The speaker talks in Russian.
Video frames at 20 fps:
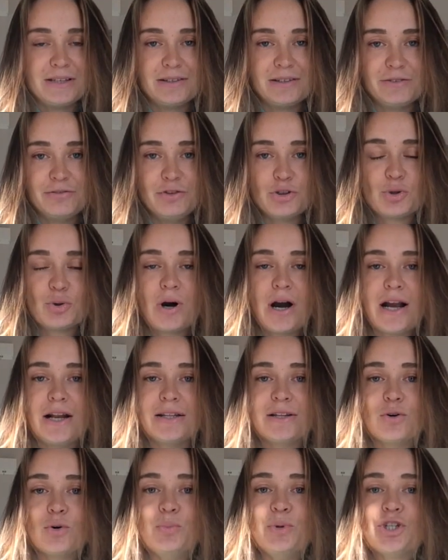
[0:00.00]

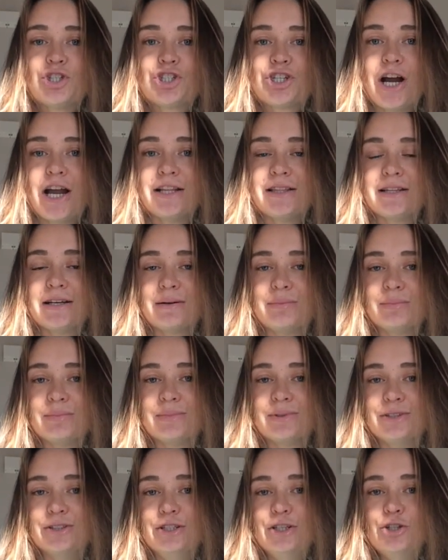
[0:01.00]
визуально уменьшать
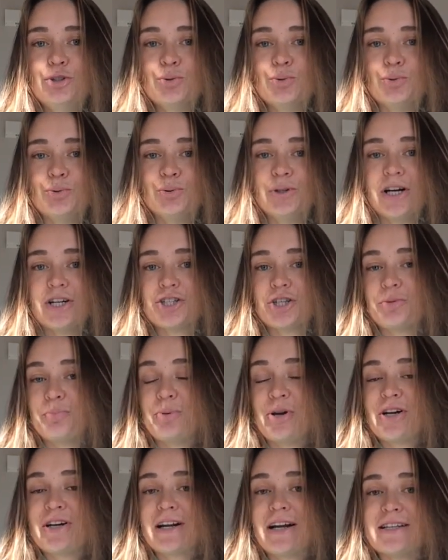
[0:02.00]
нам длину наших
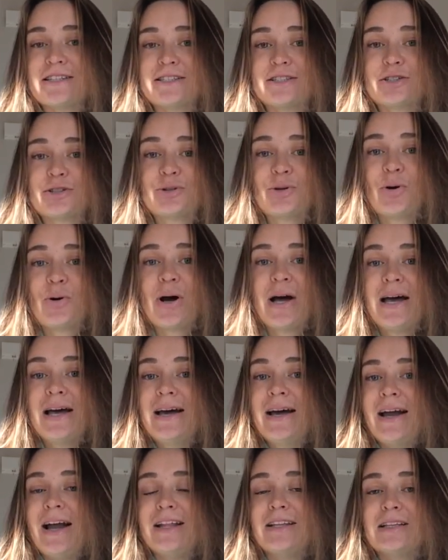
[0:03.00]
прекрасных ног,
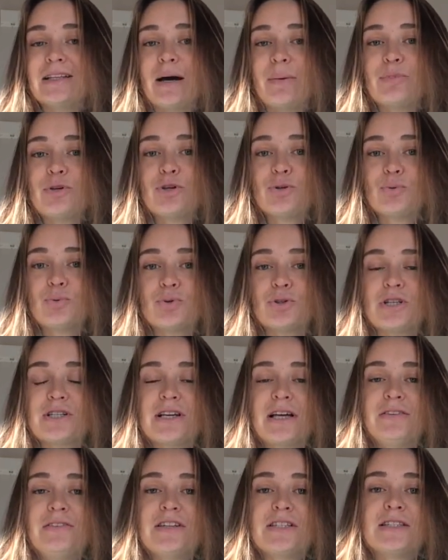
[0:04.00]
это нам не нужно.
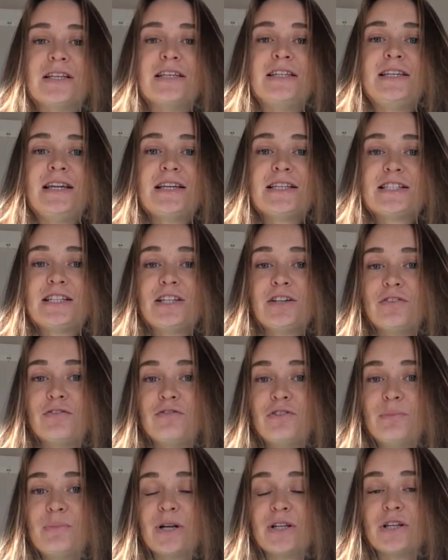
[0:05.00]
Соответственно, если
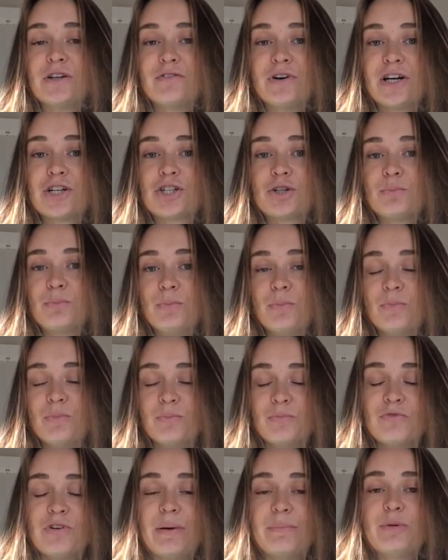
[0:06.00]
выбранные ваши,
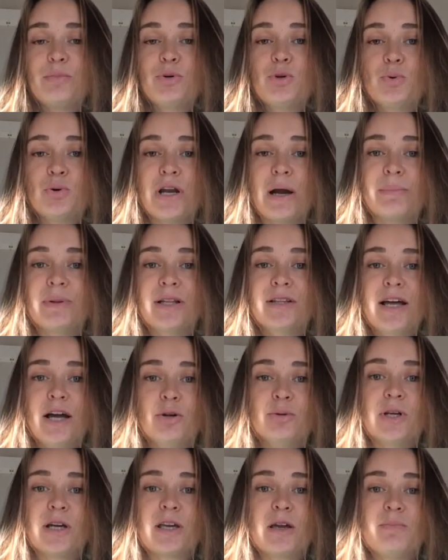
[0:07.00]
вами брюки
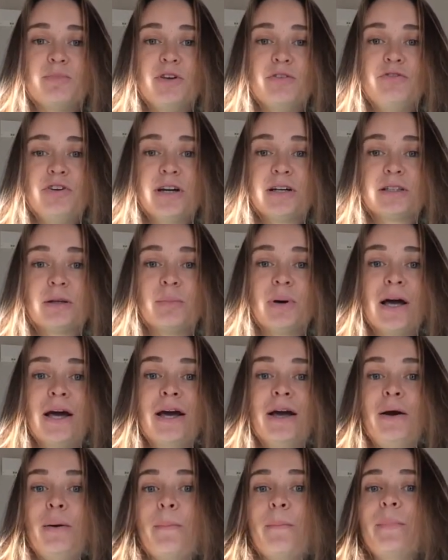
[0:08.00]
обладают таким дефектом,
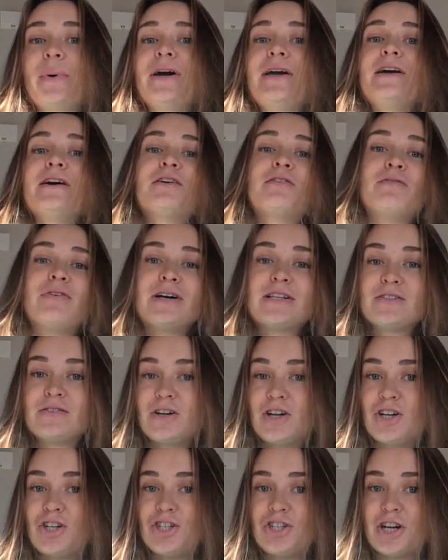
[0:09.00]
мы их
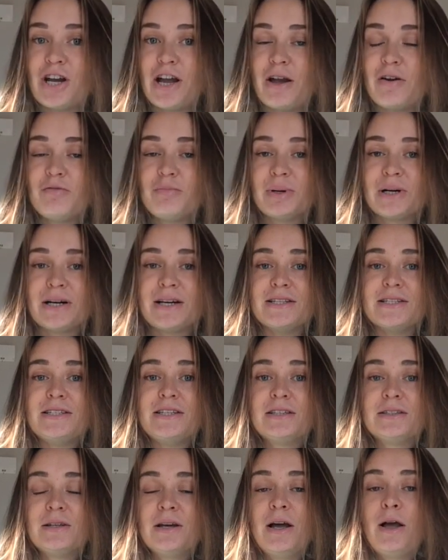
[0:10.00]
возвращаем в
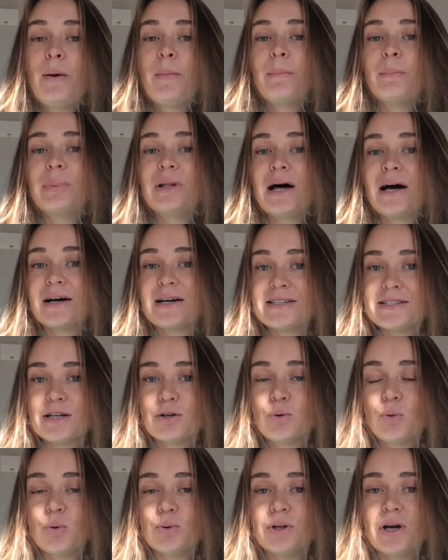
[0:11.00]
магазин, благо
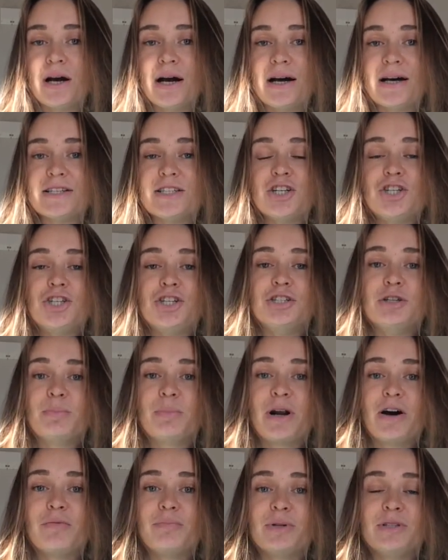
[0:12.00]
закон о защите
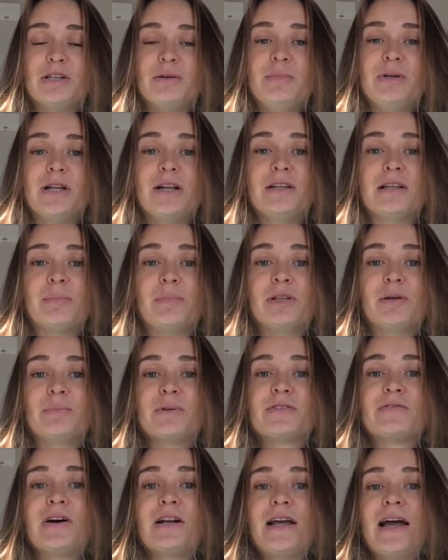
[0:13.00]
прав потребителей нам это
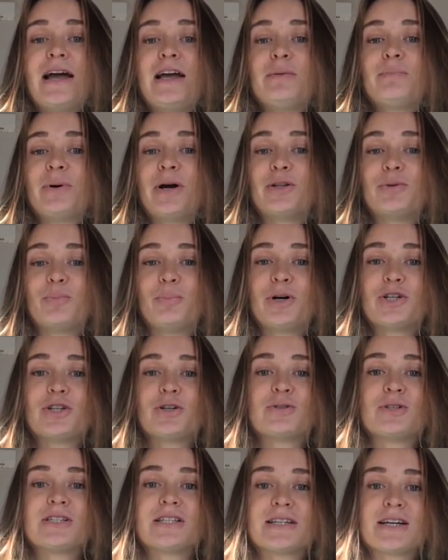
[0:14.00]
позволяет, поэтому,
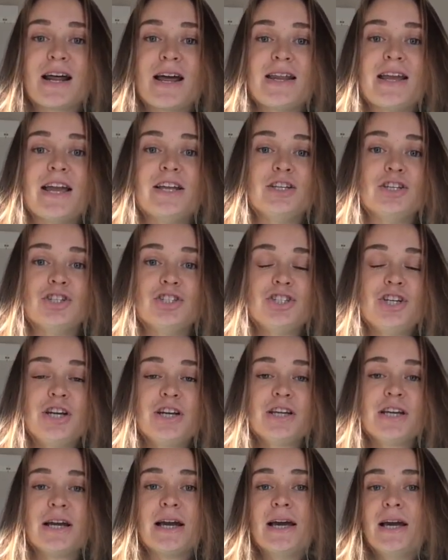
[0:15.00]
пожалуйста, сохраняйте
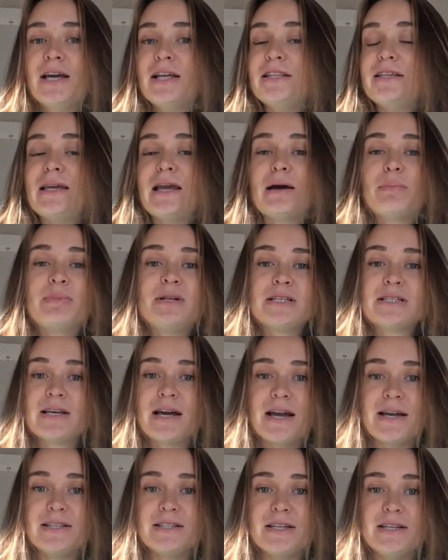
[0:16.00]
чеки, не
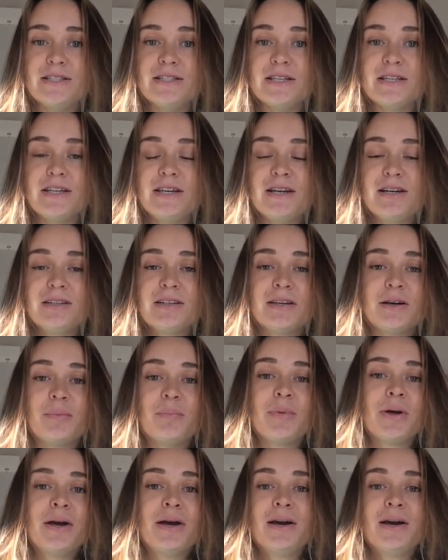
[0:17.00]
обрезайте этикетки,